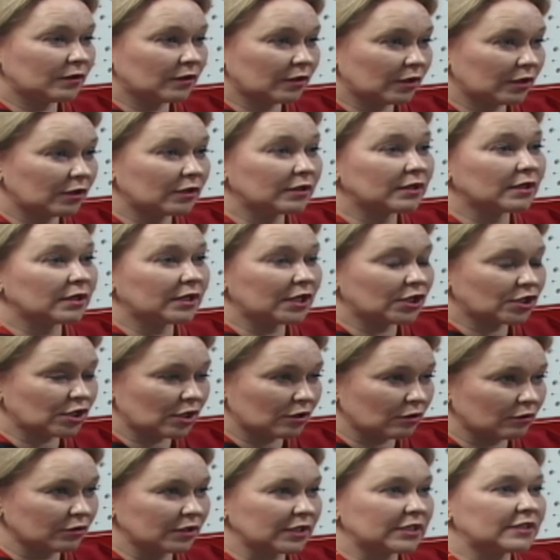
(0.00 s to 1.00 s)
e,
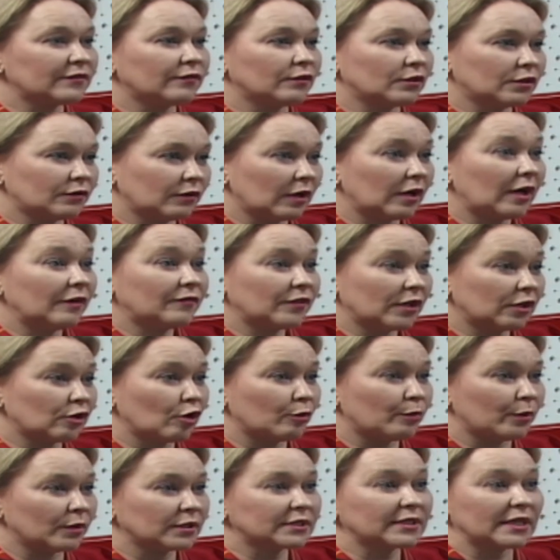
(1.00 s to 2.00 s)
nasze rolnictwo, a
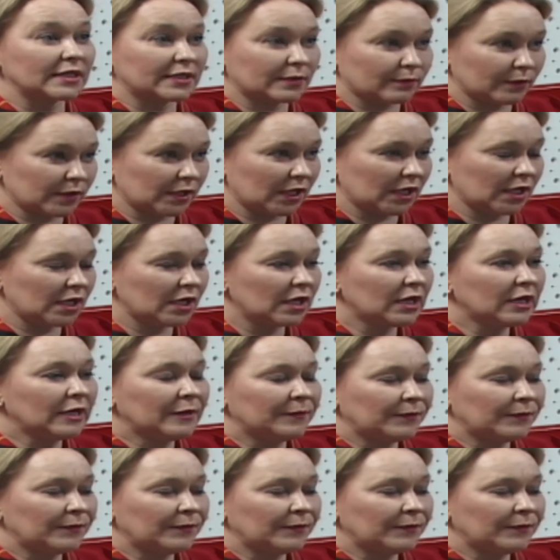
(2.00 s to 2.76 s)
Wielkopolska słynie